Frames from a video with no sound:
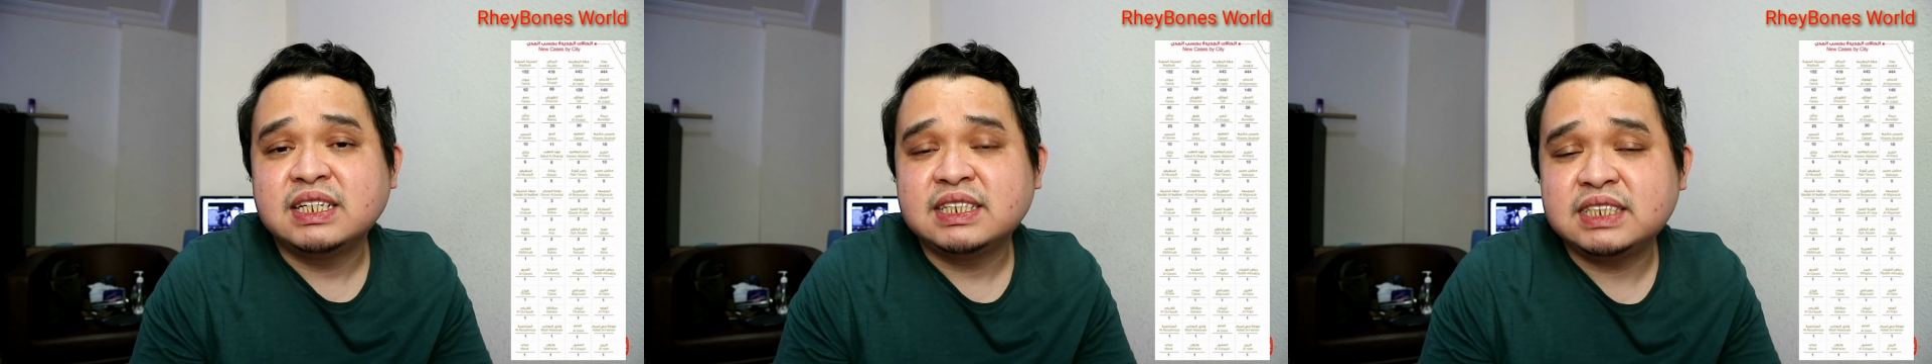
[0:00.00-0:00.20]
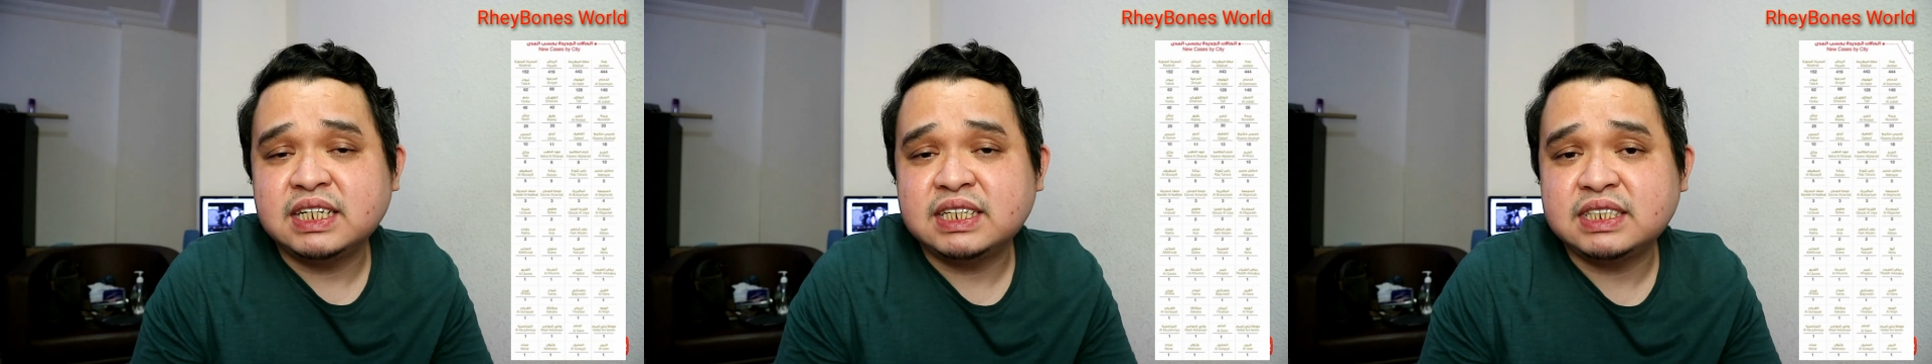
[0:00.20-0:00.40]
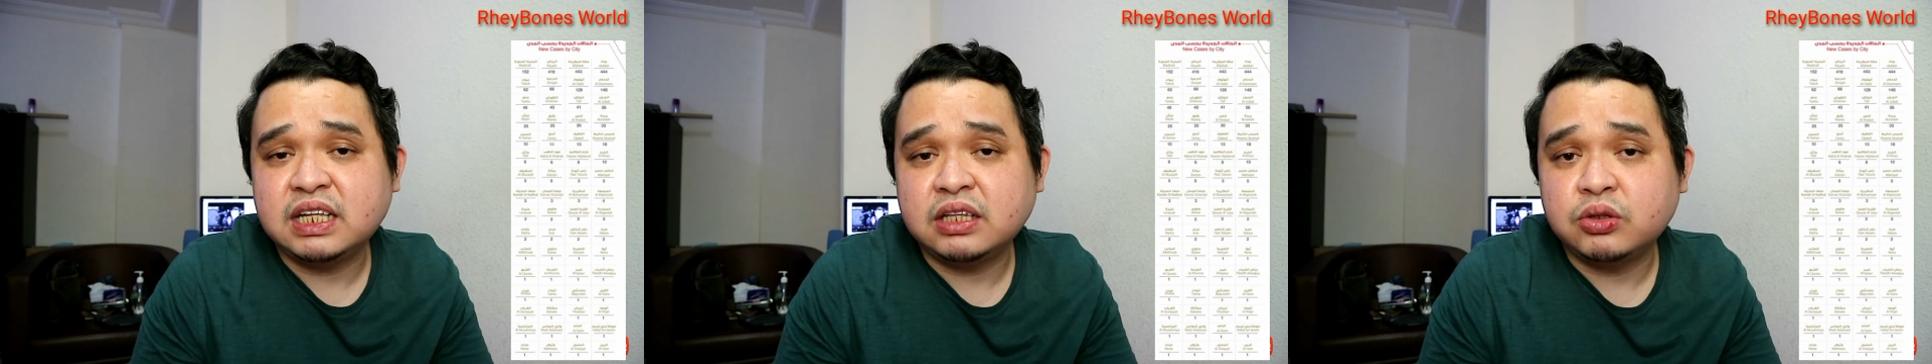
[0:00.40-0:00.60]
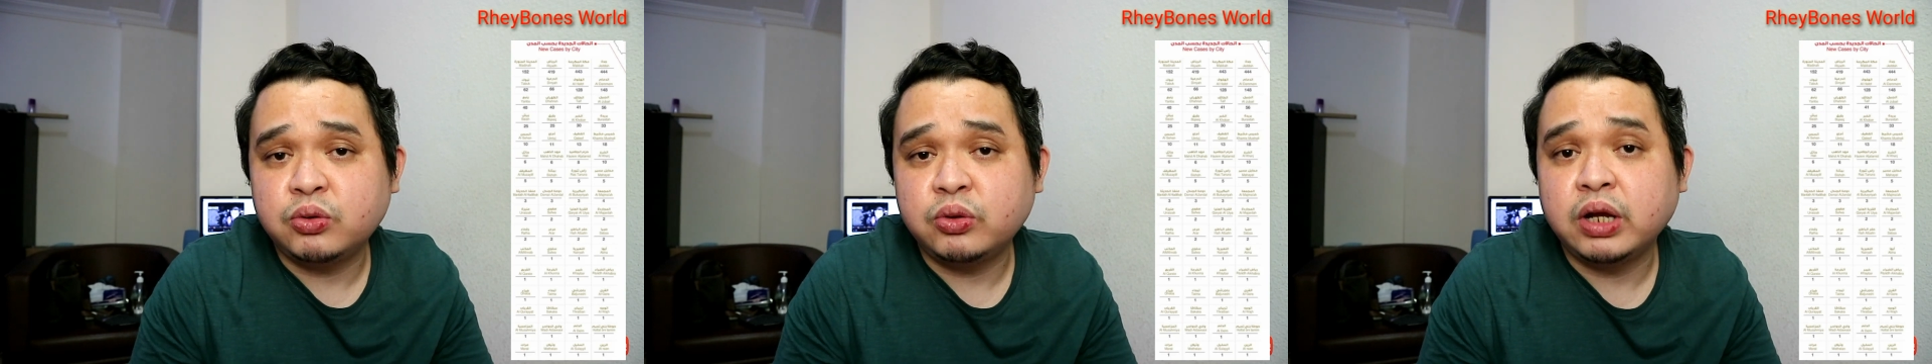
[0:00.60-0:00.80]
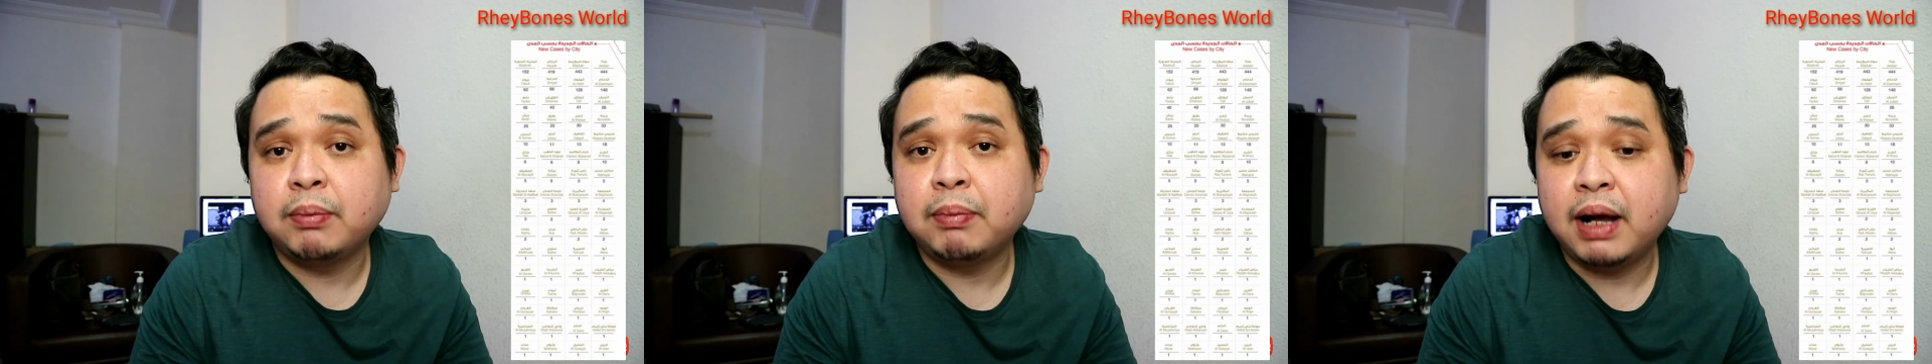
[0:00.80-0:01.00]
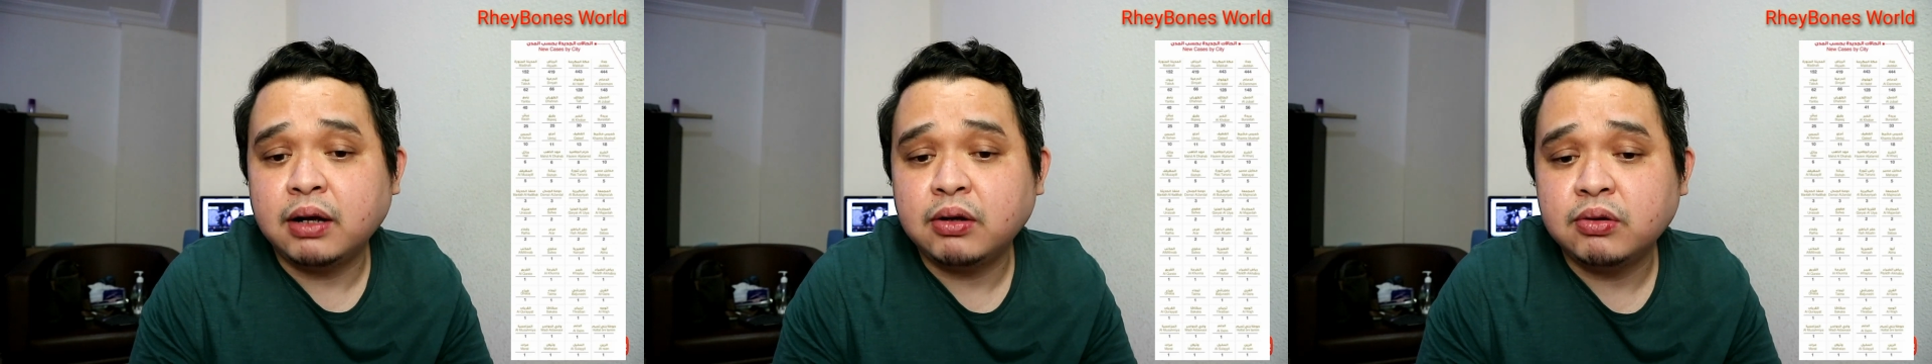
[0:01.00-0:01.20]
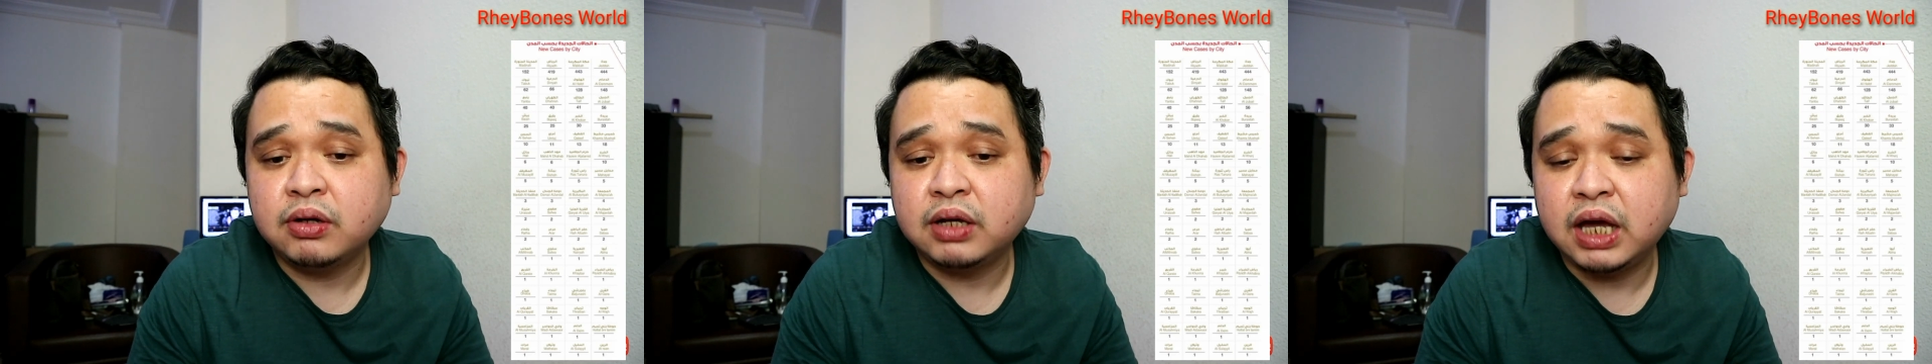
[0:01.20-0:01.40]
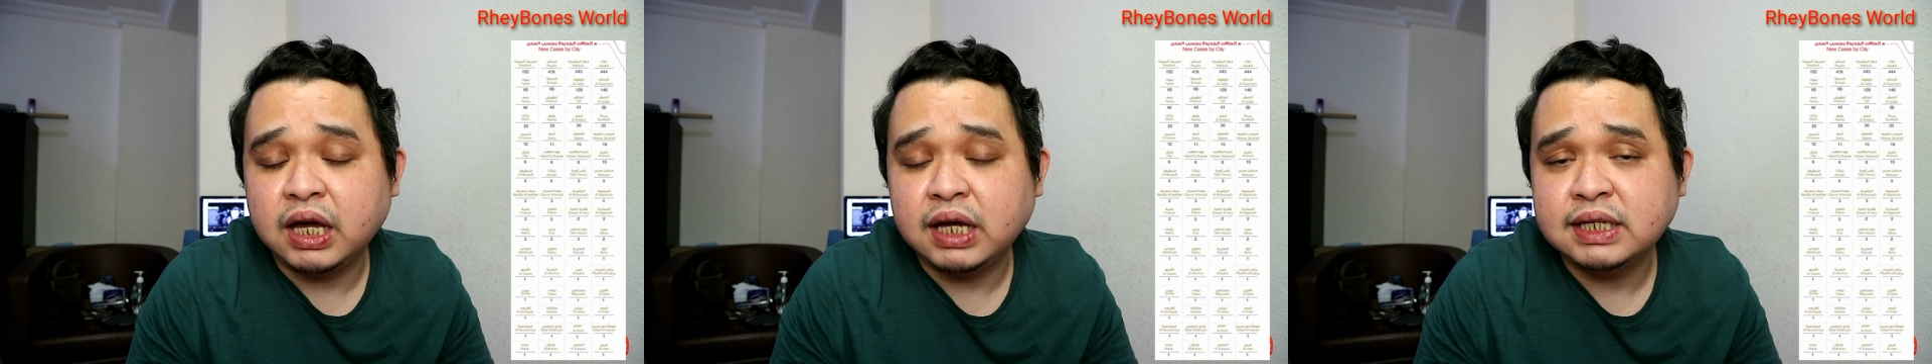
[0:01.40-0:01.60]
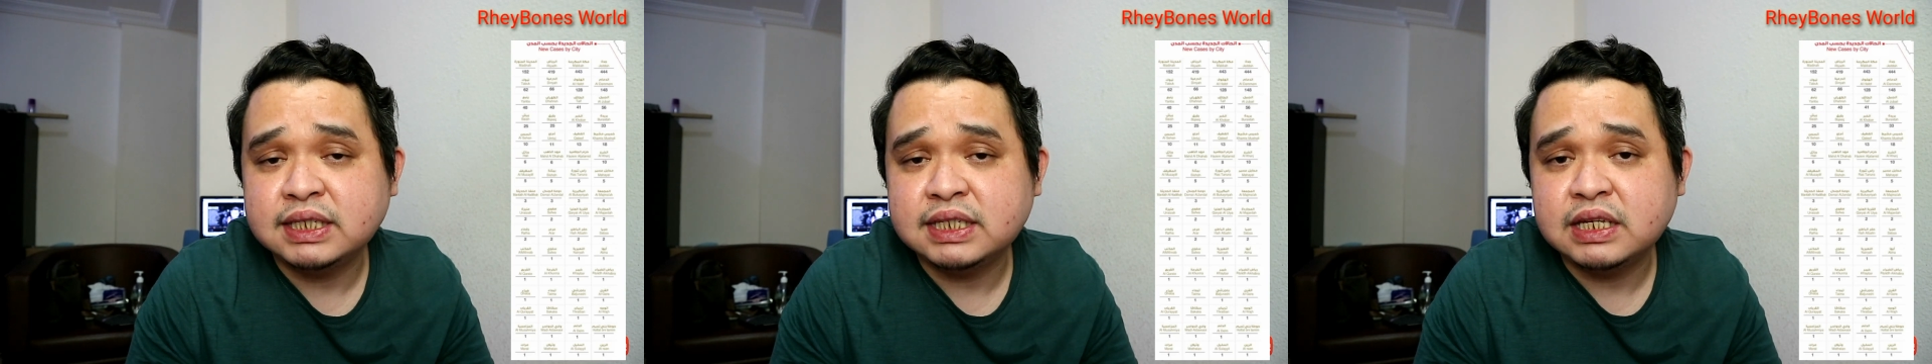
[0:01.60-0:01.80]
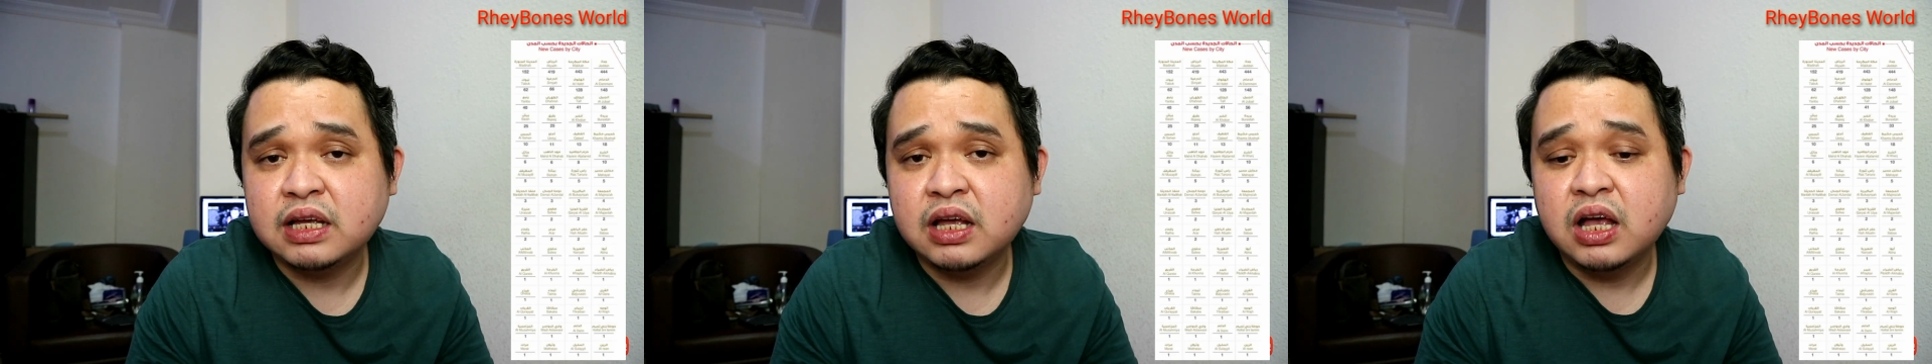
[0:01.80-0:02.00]
62 na bagong
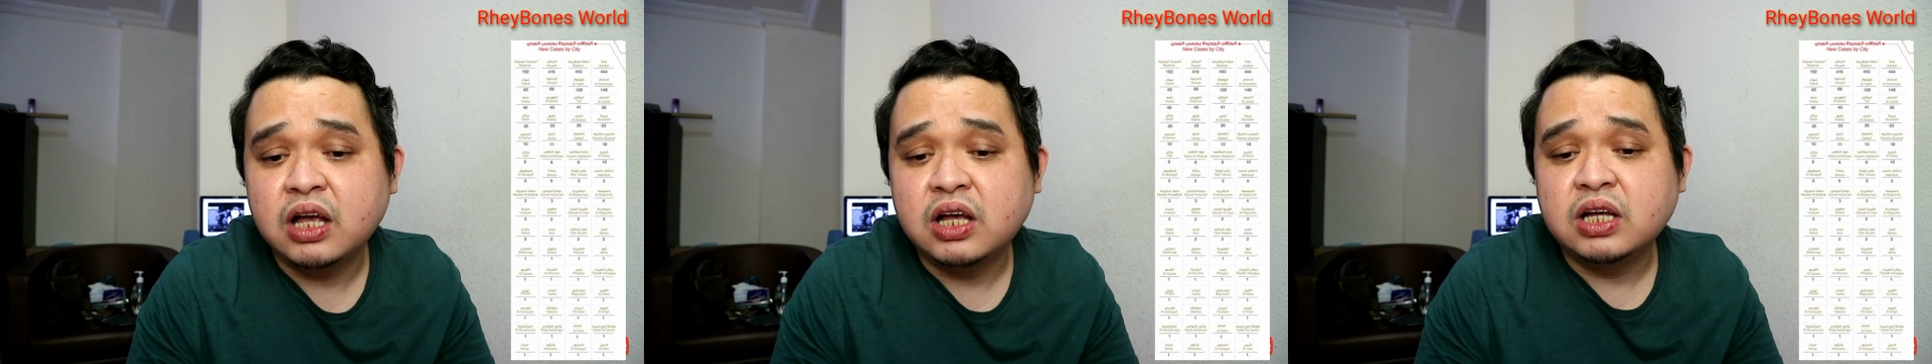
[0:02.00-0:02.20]
case.